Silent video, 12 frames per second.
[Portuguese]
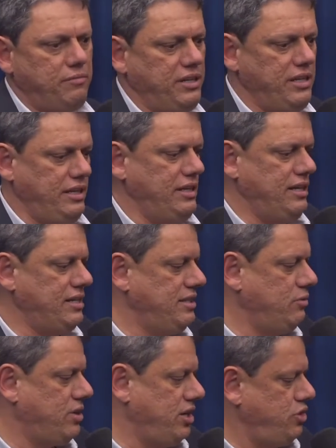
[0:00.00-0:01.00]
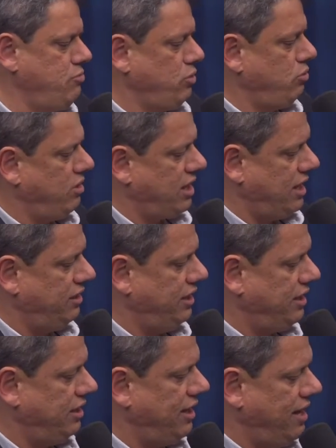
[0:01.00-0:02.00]
E, e, assim, o que a gente botou na
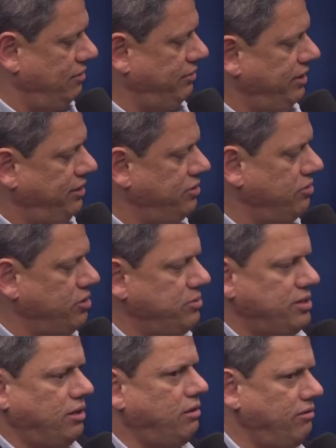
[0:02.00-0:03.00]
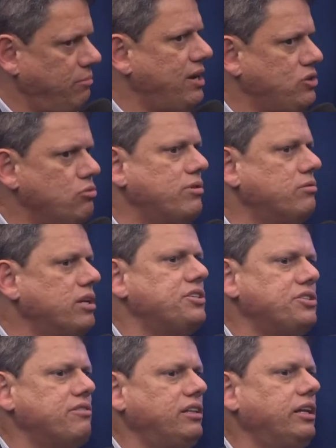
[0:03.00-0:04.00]
carteira lá no início de 2019 é mais ou menos o que a
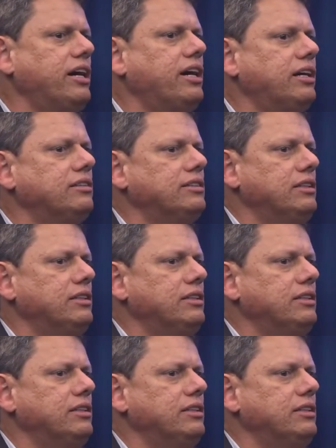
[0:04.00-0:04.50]
gente vai entregar.